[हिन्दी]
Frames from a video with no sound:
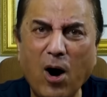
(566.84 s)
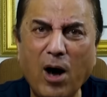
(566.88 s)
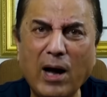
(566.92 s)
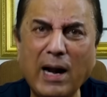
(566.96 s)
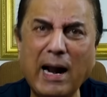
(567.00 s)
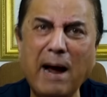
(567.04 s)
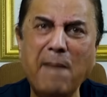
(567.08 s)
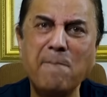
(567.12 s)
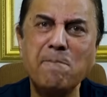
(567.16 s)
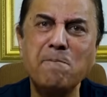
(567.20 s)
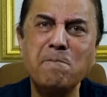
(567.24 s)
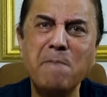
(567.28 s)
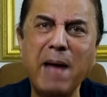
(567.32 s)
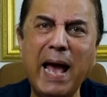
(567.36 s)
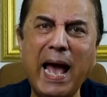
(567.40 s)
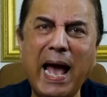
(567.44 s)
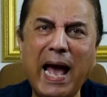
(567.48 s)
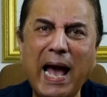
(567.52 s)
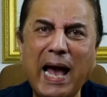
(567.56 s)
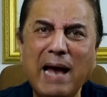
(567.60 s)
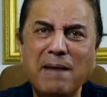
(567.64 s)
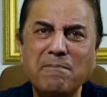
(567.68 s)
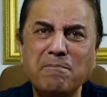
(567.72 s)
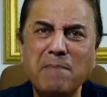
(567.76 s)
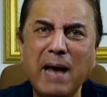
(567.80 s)
और हम
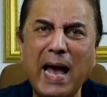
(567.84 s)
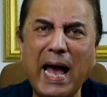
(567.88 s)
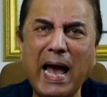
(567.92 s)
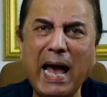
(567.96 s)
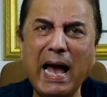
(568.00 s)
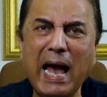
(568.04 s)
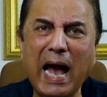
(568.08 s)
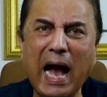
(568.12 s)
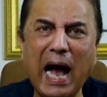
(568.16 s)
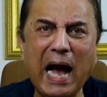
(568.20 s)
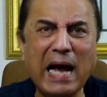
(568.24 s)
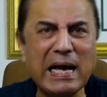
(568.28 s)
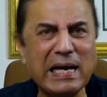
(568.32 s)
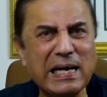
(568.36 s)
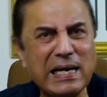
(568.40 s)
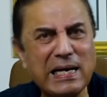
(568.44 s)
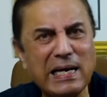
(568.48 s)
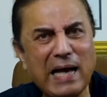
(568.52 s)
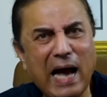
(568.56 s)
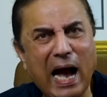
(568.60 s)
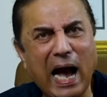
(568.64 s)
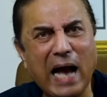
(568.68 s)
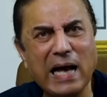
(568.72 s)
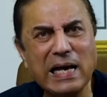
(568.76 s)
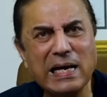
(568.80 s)
मैं मैं
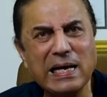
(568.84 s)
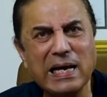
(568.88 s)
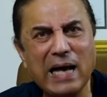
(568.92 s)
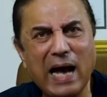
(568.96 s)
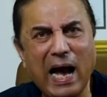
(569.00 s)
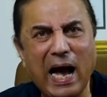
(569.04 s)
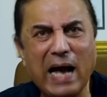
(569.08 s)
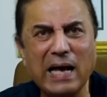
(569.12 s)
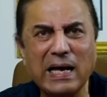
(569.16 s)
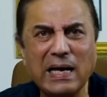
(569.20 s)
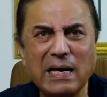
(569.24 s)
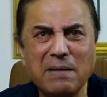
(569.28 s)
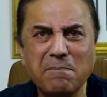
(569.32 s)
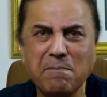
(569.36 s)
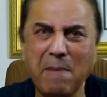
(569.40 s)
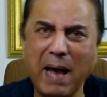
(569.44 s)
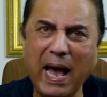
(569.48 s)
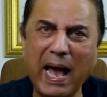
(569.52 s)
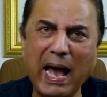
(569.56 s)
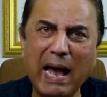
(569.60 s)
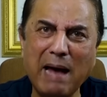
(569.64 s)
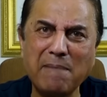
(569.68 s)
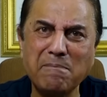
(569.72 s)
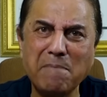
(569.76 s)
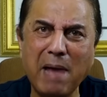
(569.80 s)
आई आई आई
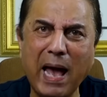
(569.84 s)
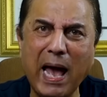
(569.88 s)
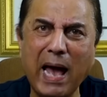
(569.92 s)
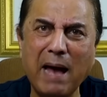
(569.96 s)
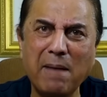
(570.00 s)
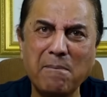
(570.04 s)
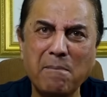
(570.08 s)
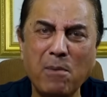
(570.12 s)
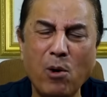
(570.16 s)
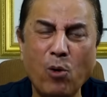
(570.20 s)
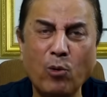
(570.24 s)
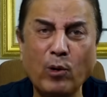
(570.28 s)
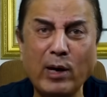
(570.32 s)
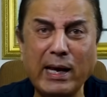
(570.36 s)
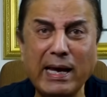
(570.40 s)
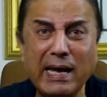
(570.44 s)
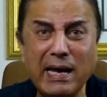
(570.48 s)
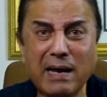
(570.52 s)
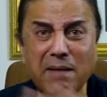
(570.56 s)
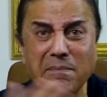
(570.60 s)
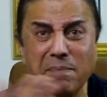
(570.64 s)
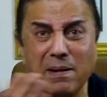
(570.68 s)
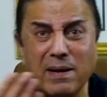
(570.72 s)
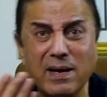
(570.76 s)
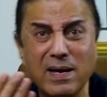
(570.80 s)
मैं मैं मोगी
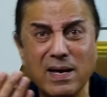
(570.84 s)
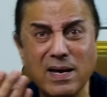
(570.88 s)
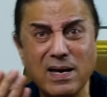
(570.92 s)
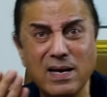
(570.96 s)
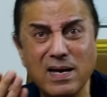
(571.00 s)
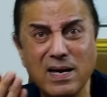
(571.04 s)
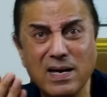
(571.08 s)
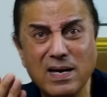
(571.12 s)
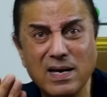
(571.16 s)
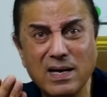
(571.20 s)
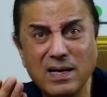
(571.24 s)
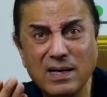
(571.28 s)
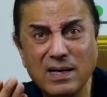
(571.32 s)
है भाई